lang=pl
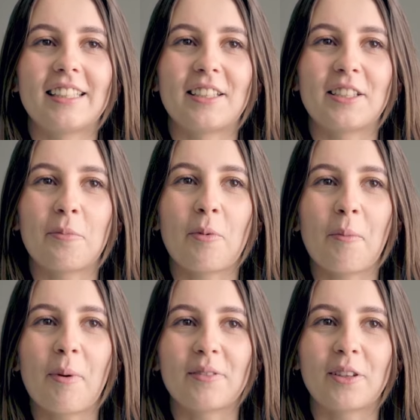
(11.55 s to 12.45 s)
E, nie
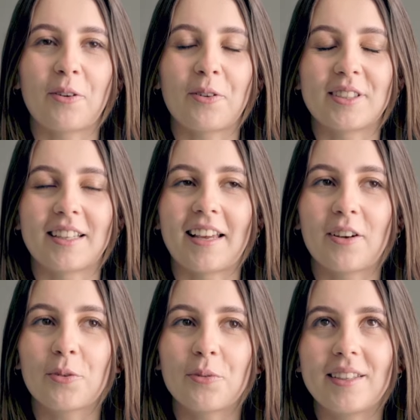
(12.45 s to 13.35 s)
byłam pewna do końca, na
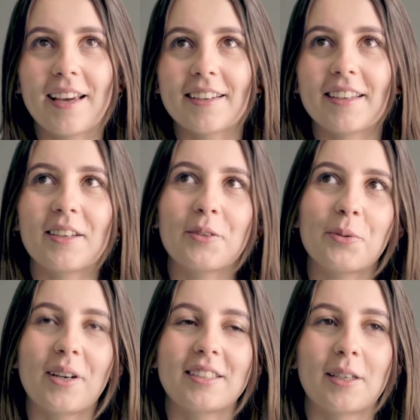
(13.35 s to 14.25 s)
jakiej,
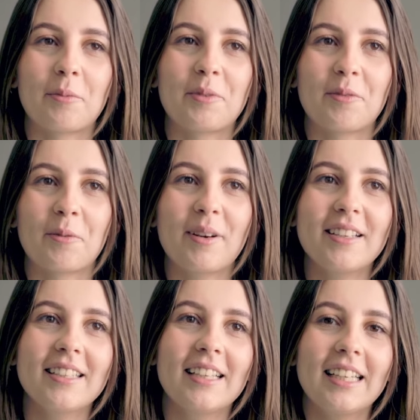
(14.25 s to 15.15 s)
które chciałabym się
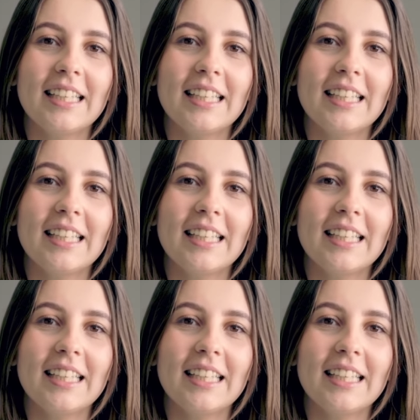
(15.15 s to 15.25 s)
wybrać